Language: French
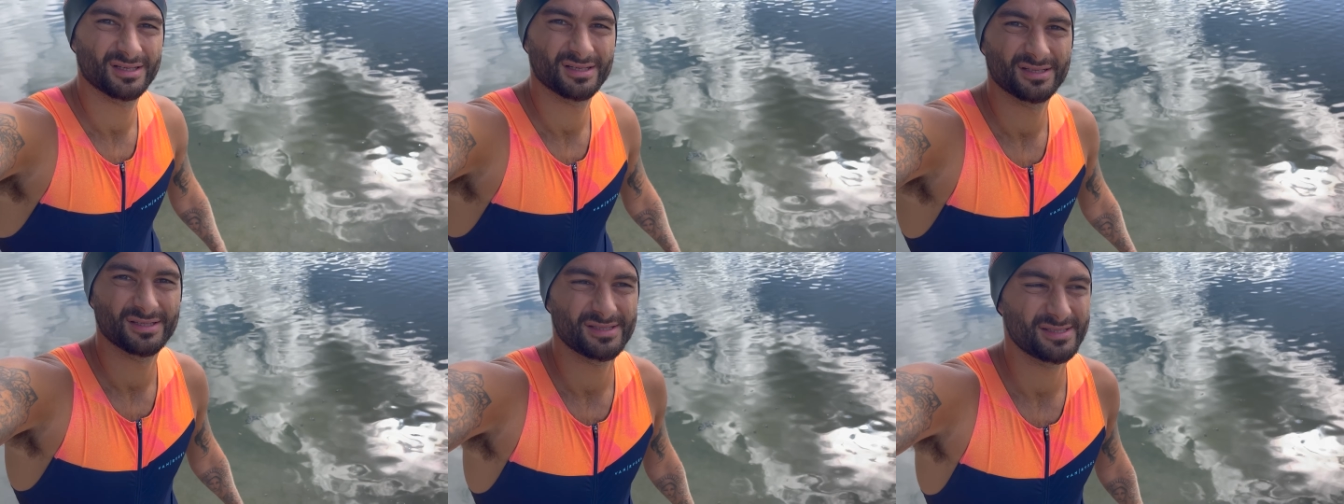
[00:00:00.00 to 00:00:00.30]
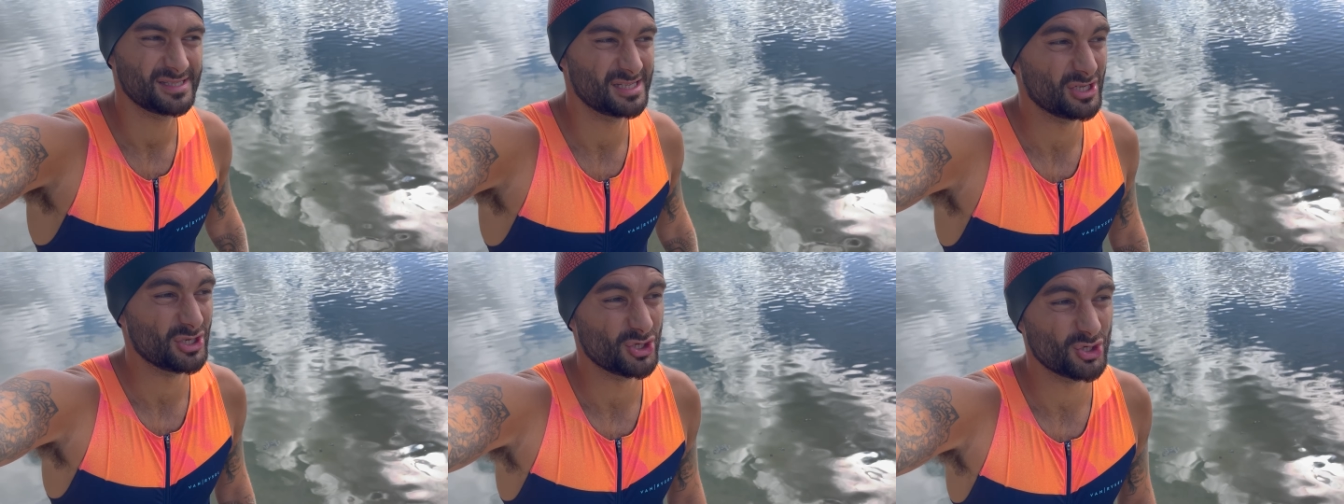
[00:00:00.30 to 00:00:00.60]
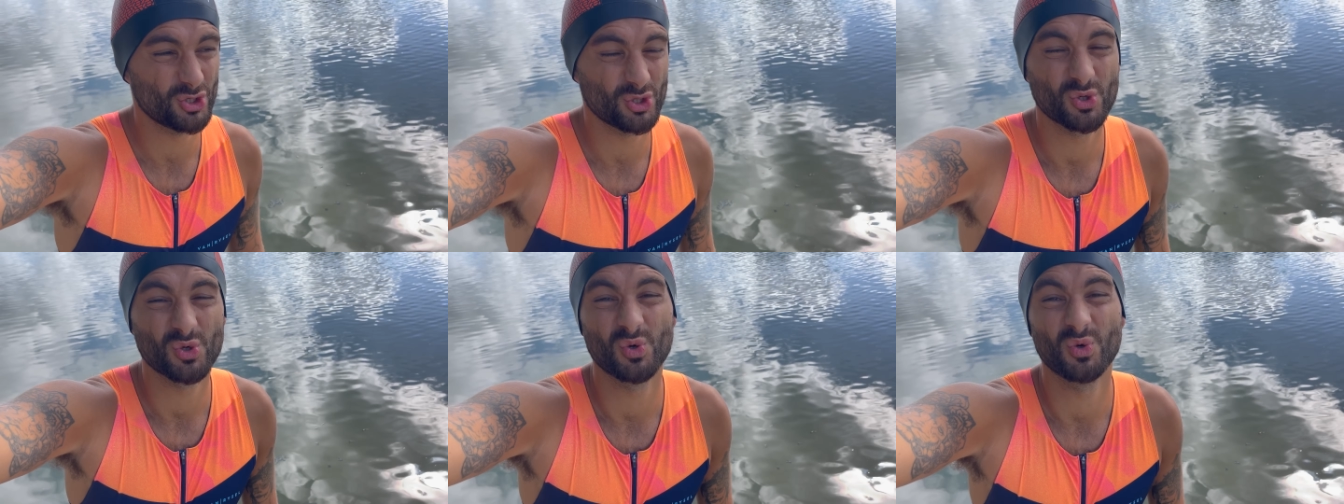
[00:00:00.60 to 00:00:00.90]
C'est
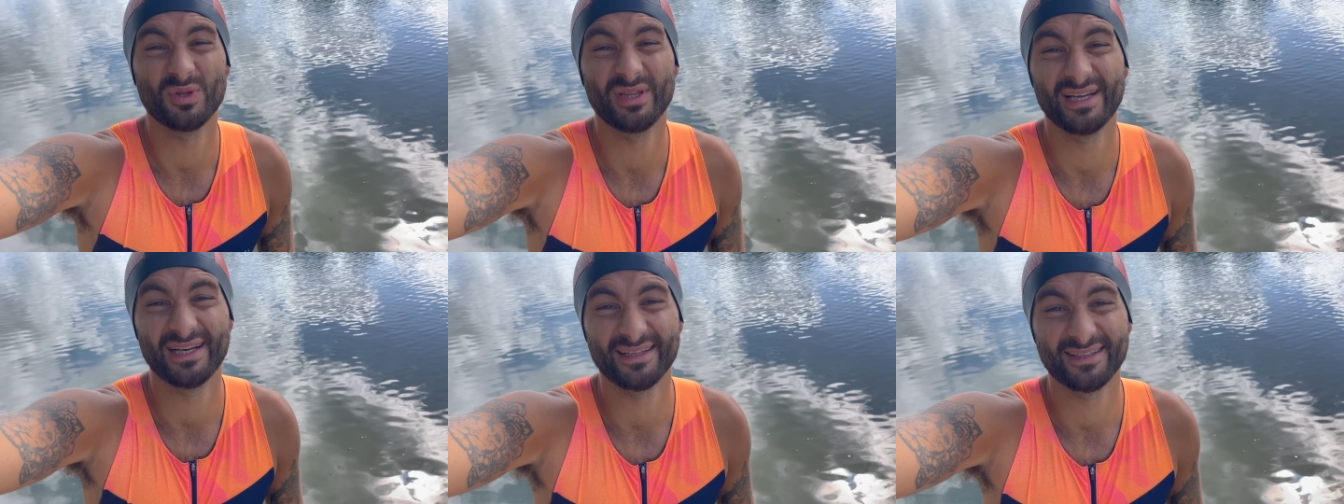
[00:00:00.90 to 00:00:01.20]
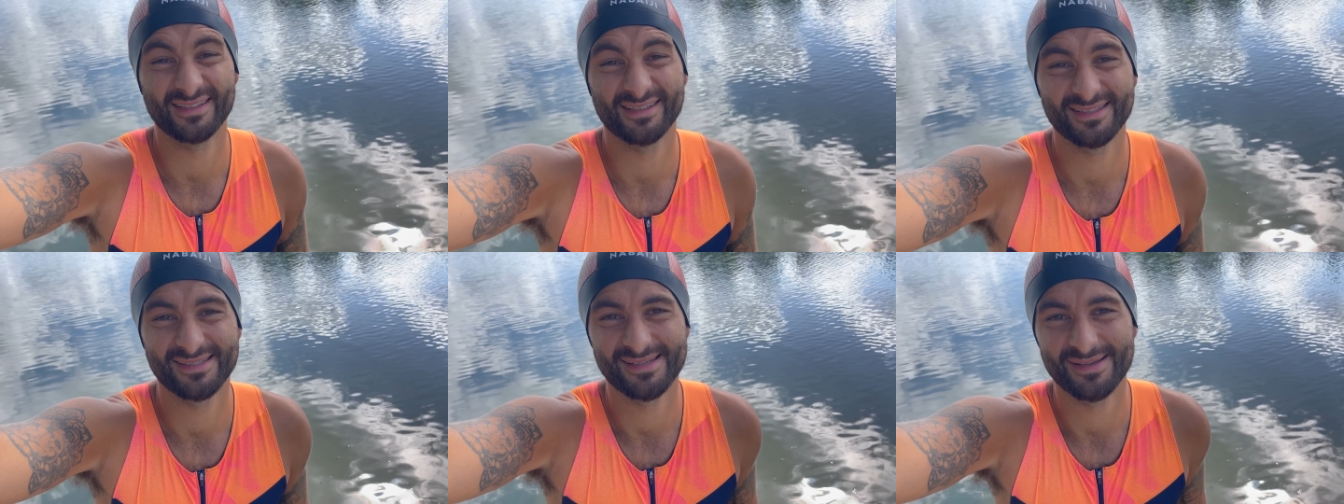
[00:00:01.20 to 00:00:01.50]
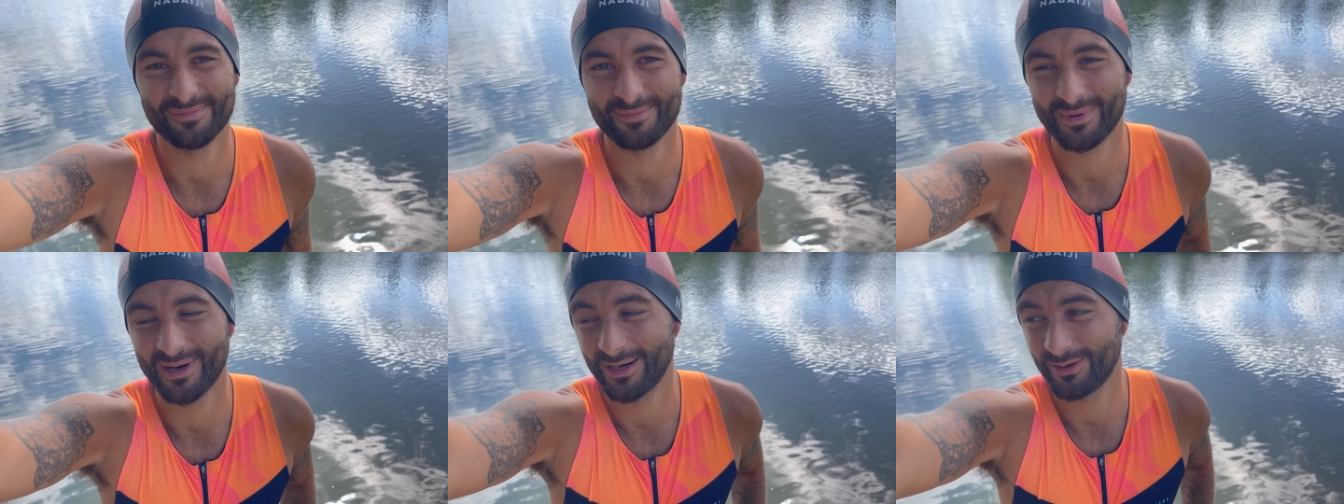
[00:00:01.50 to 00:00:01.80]
jaunâtre, c'est
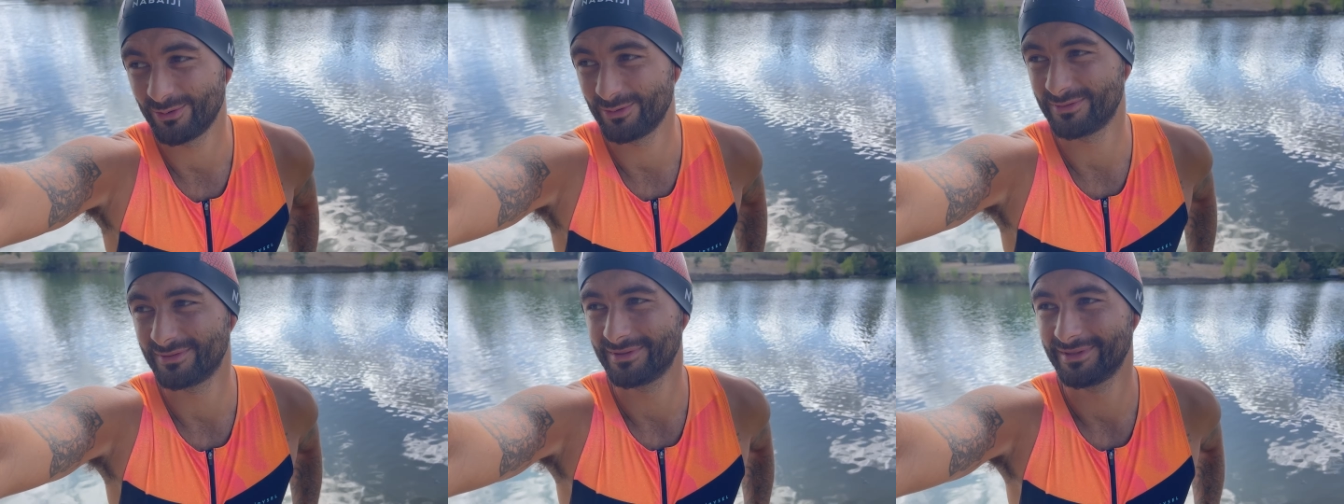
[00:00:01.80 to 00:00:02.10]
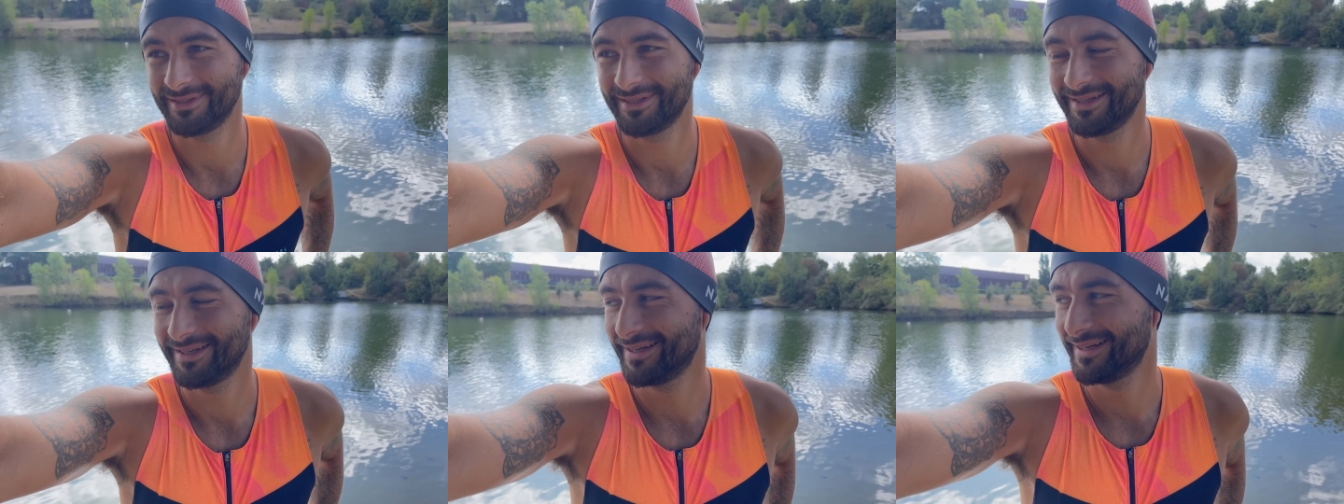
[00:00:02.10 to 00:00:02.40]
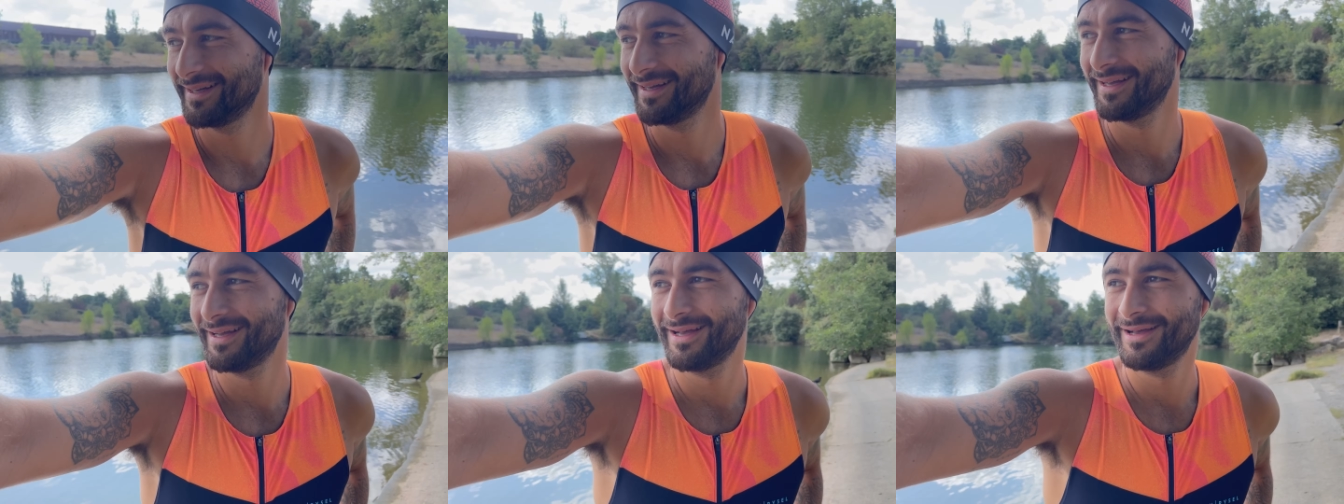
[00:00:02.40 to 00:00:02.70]
marron.
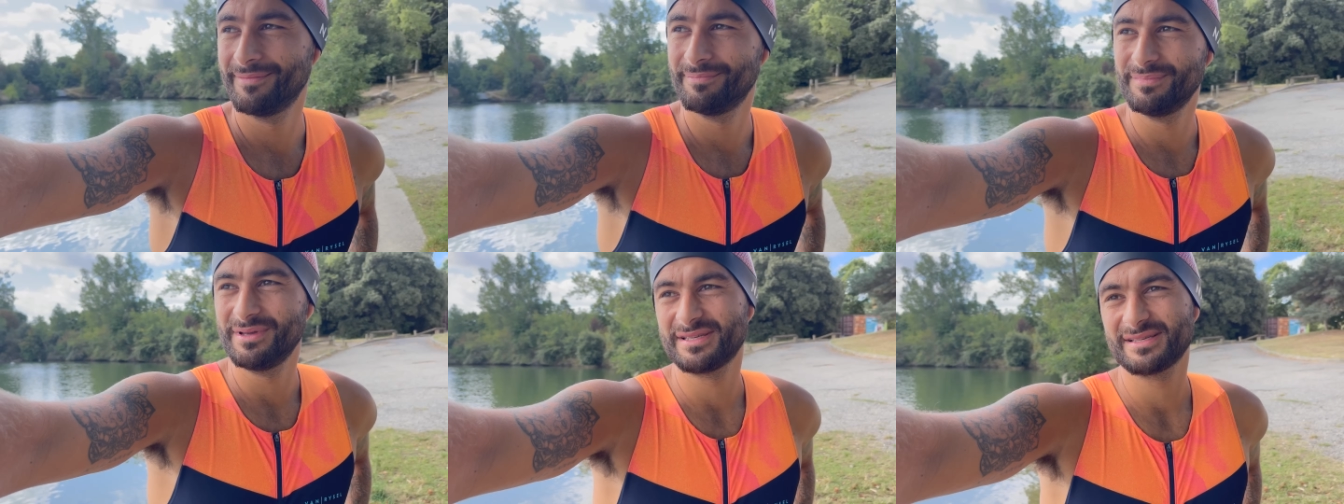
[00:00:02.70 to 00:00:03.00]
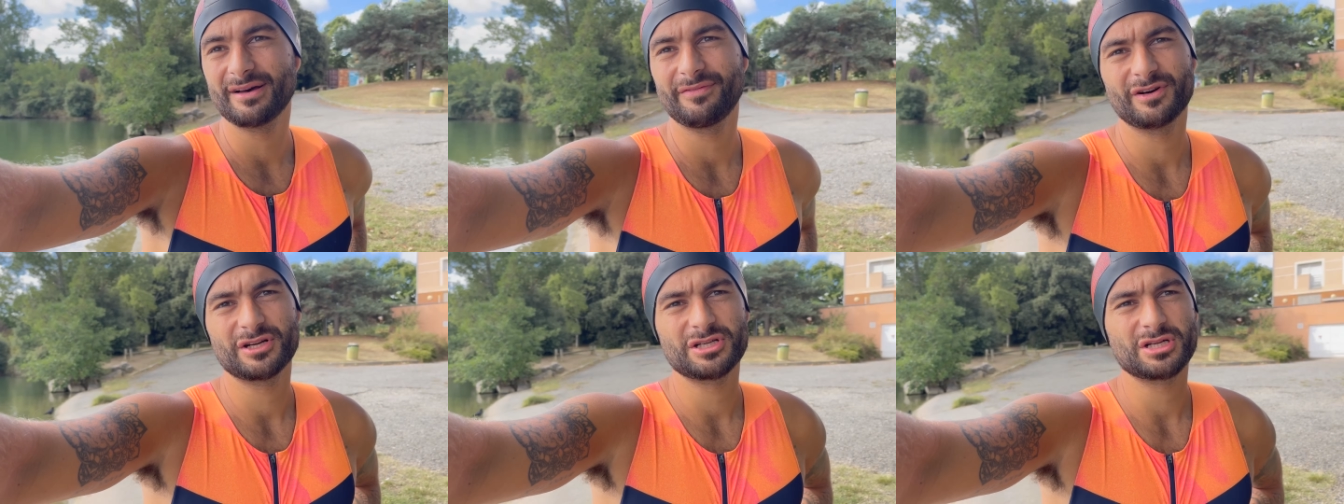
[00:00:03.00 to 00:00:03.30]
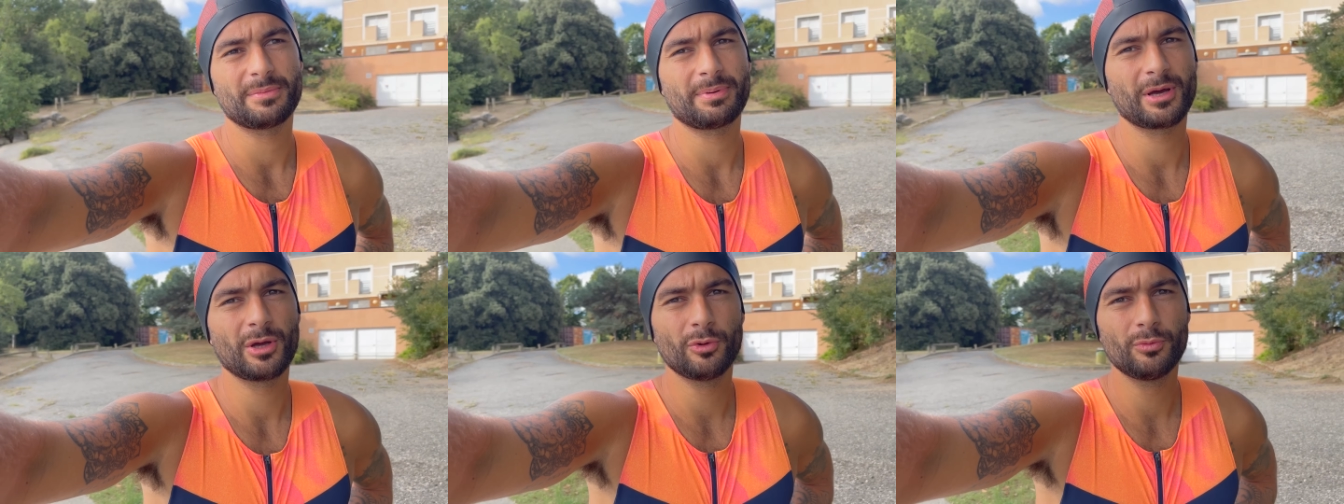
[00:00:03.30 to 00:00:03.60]
Mais ça va,
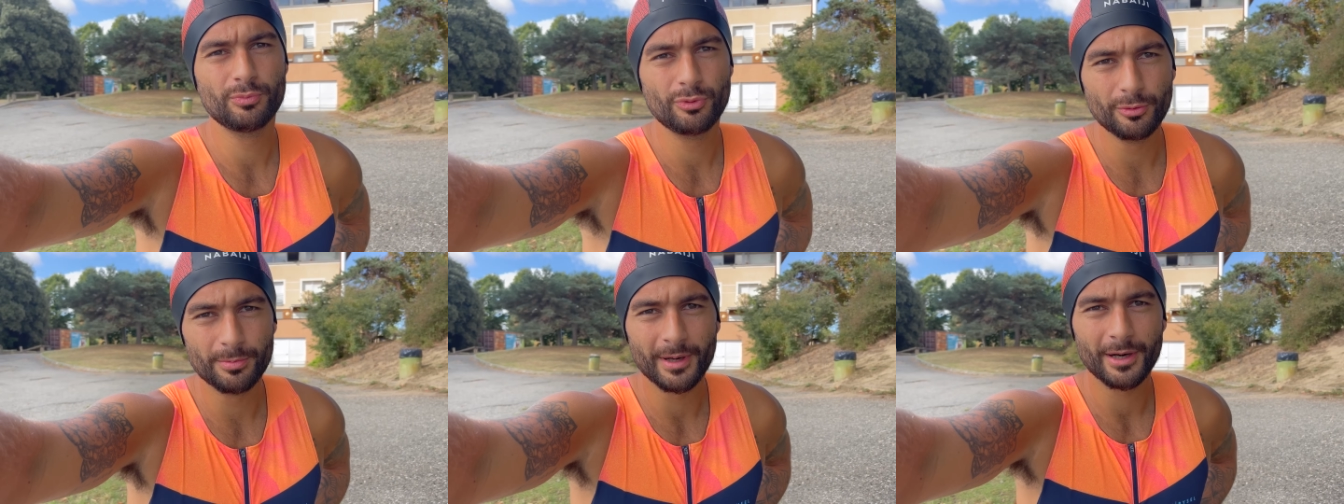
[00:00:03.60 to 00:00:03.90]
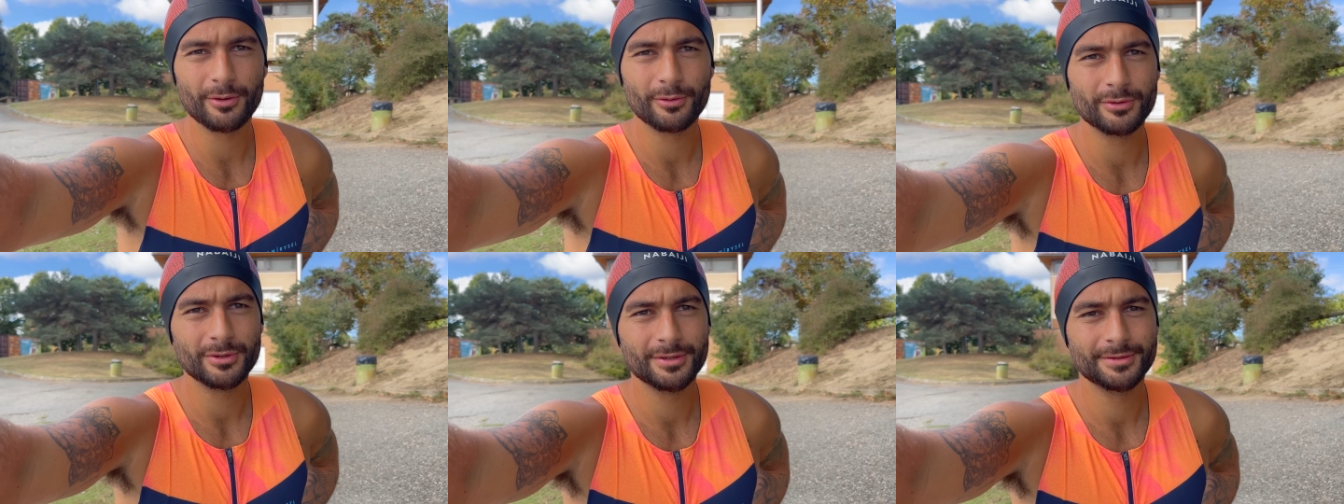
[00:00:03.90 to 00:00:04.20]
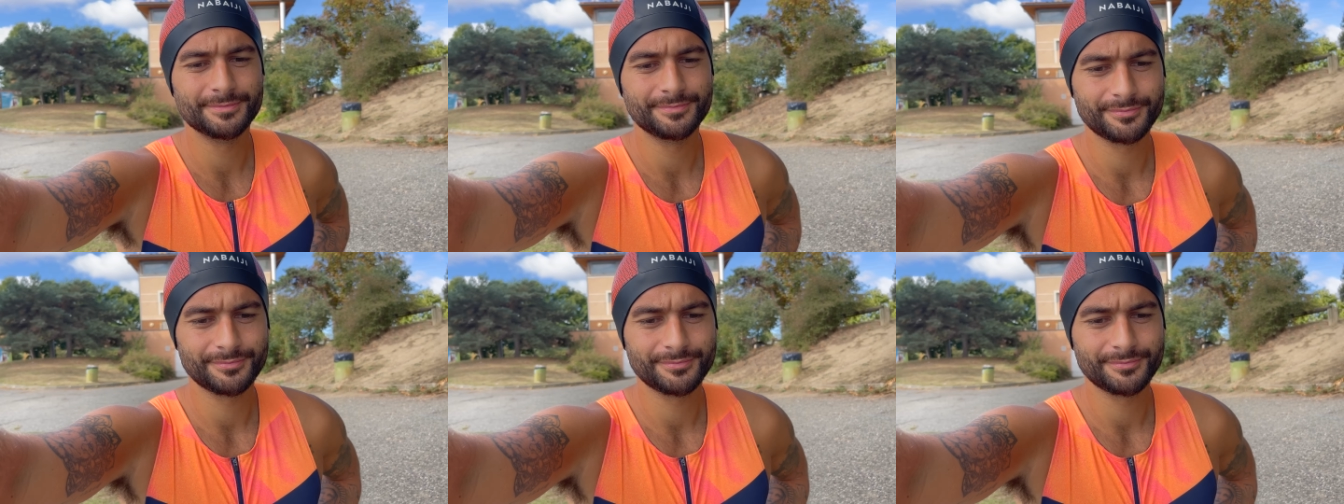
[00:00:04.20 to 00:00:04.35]
j'appréhende plus par contre.